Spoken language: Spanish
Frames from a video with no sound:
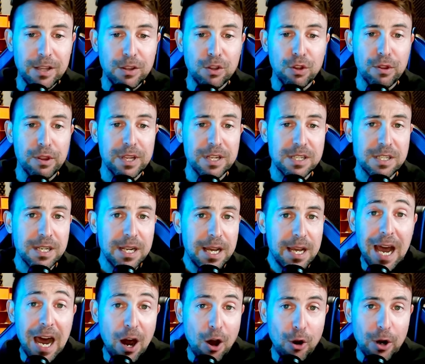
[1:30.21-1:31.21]
Entonces
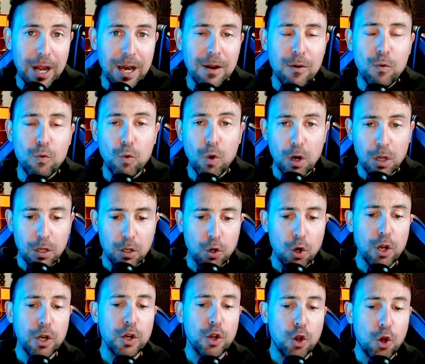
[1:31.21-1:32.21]
ahora
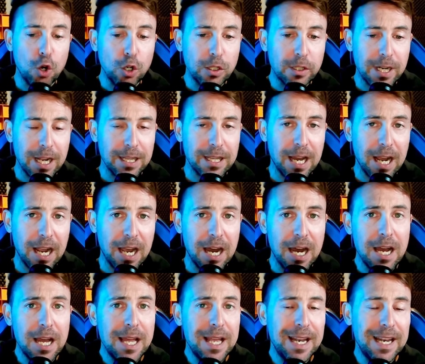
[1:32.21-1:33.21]
WorldCoin
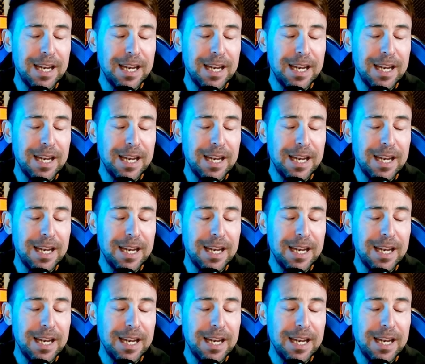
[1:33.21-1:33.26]
contraataca